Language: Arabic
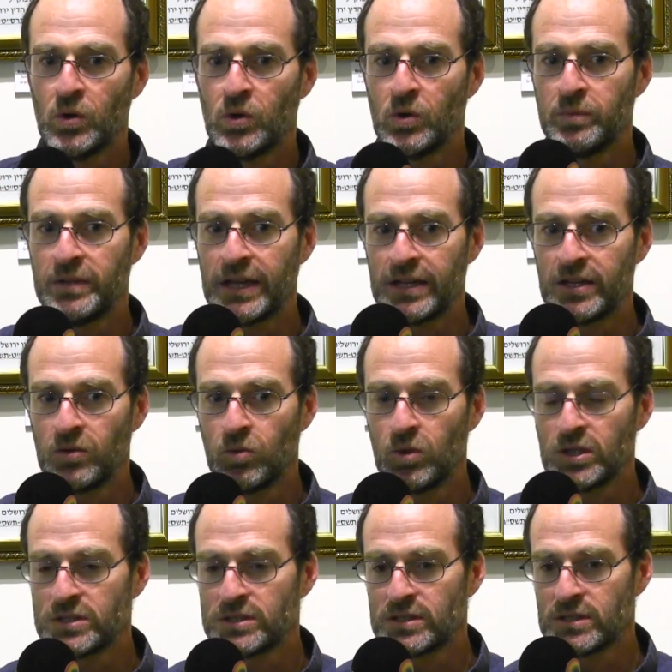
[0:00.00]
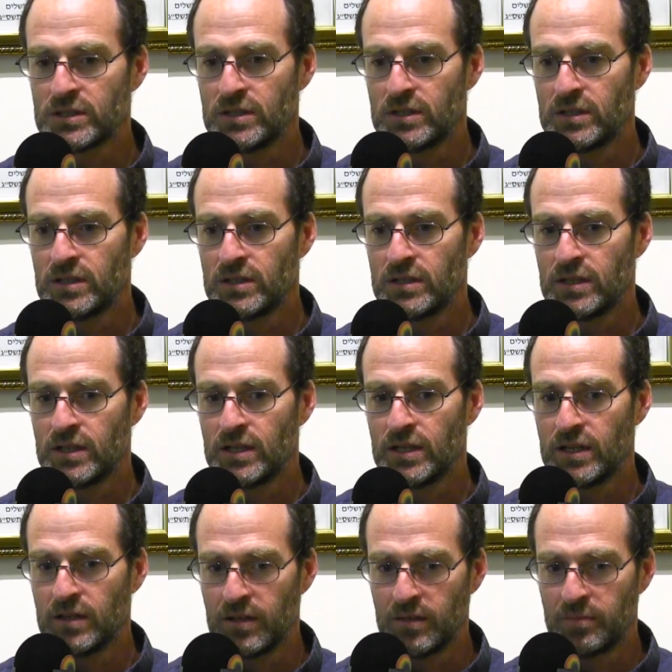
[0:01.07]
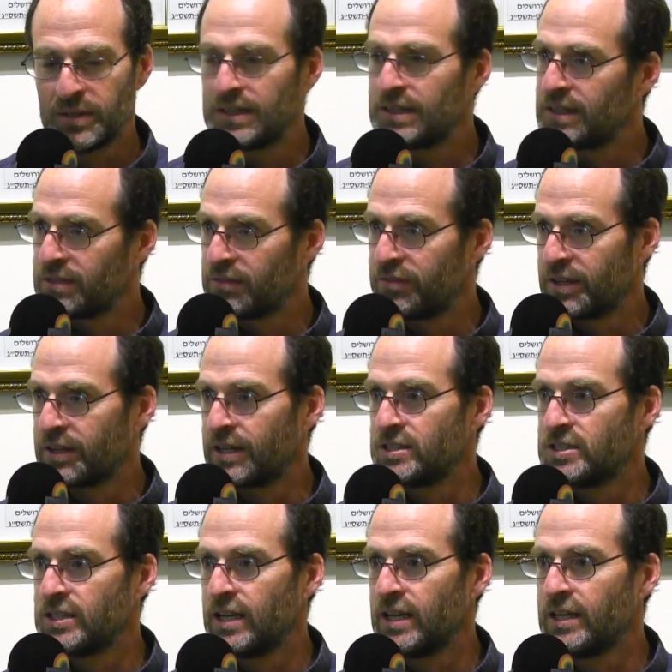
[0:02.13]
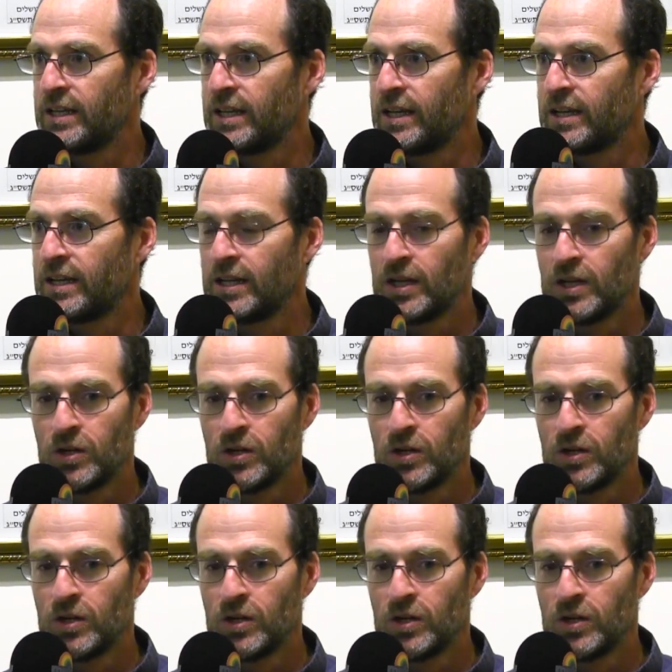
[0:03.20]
ومن هذا الوقت آه، بدل الفكره ديالي